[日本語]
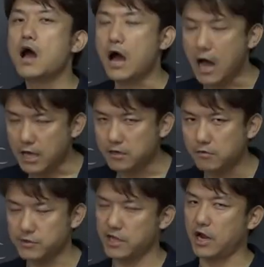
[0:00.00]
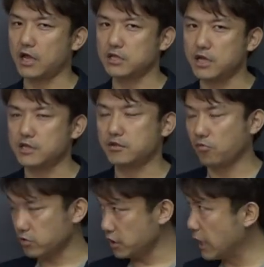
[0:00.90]
はいおさらいです
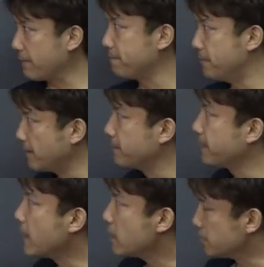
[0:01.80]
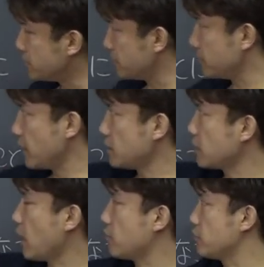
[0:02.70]
こちら番文全
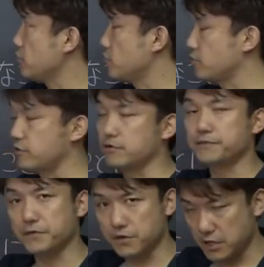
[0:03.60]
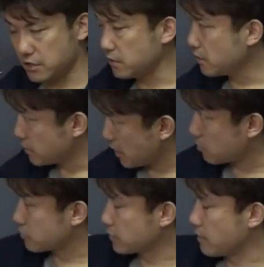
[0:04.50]
体を就職する福祉ね、
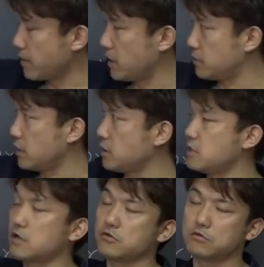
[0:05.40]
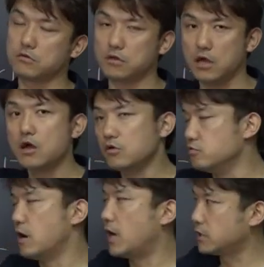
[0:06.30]
この名前的にはちょっとね
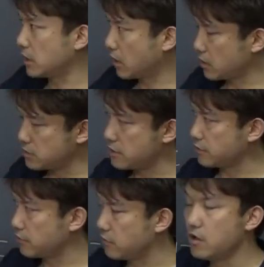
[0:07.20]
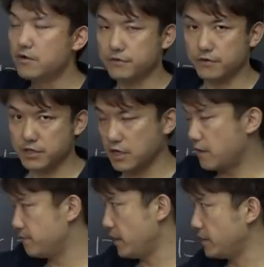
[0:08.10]
ふわーって感じですけど福祉
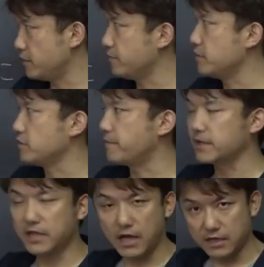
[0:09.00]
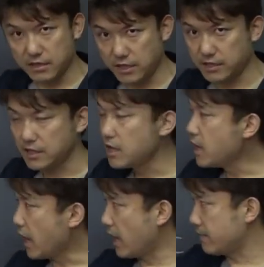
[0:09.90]
緩和 SV のパターンです。
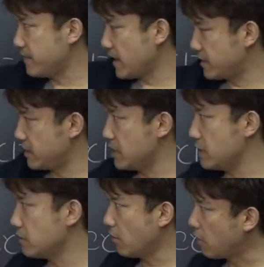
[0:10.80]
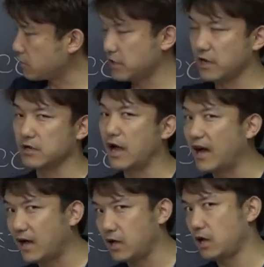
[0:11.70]
アーベア3をじゃなく
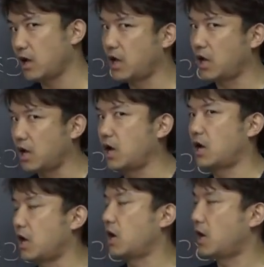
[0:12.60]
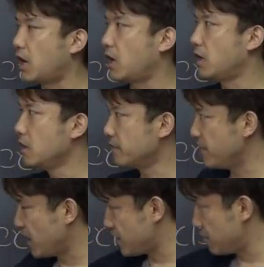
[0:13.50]
あああああ
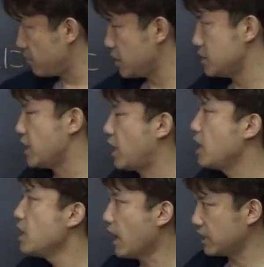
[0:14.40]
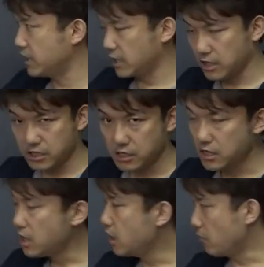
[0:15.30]
ベアーで明らかに
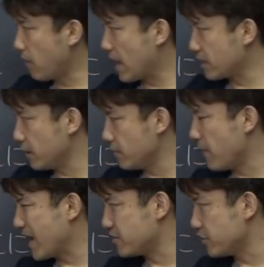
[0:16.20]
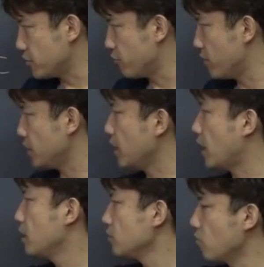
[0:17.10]
ラキュリーファジネチュリー
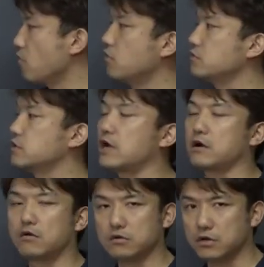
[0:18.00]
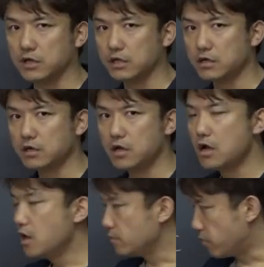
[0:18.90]
で幸運なことに
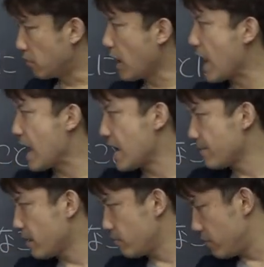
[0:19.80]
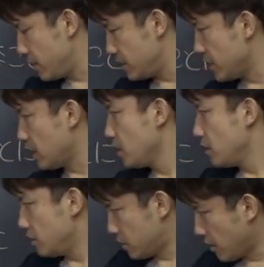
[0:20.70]
プラバブリーで
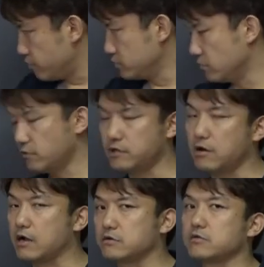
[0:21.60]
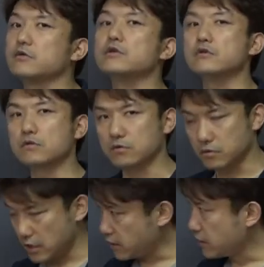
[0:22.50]
多分おそらくということ
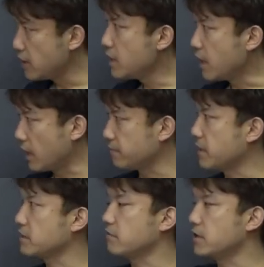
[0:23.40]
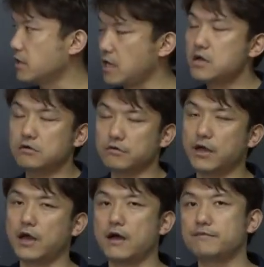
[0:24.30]
です。はいまずはね
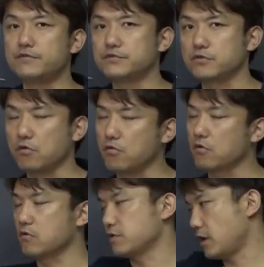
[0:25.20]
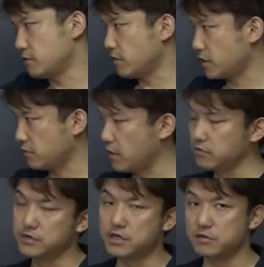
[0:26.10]
上半分のところをね詳しく
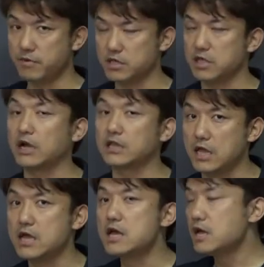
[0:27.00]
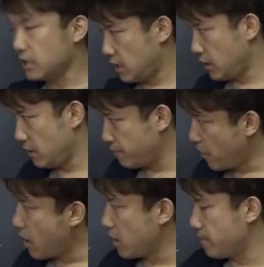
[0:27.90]
確認しましたがね、えー、
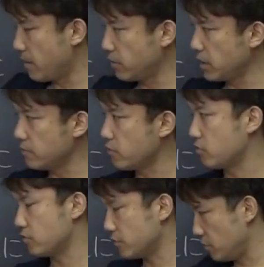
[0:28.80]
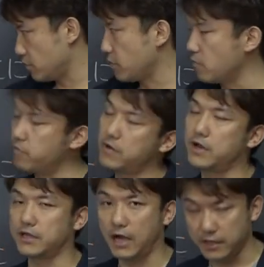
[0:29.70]
プラバブリーもこの表で覚え
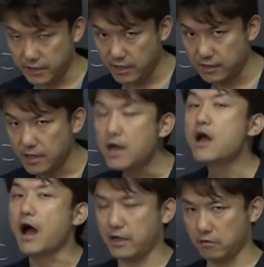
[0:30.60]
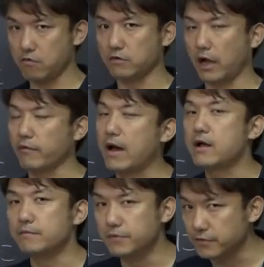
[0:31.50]
れたはずです。はい今回は
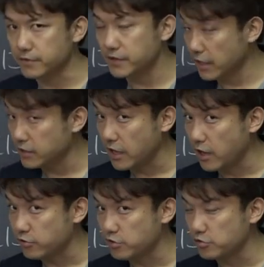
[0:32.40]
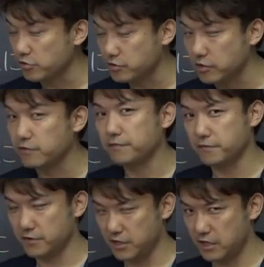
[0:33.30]
文全体を就職する
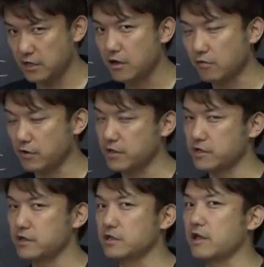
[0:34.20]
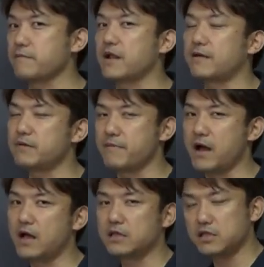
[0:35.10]
副詞これについて学び
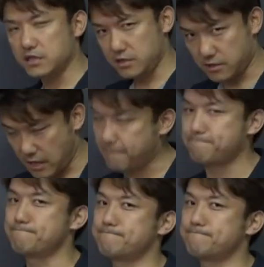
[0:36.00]
ました。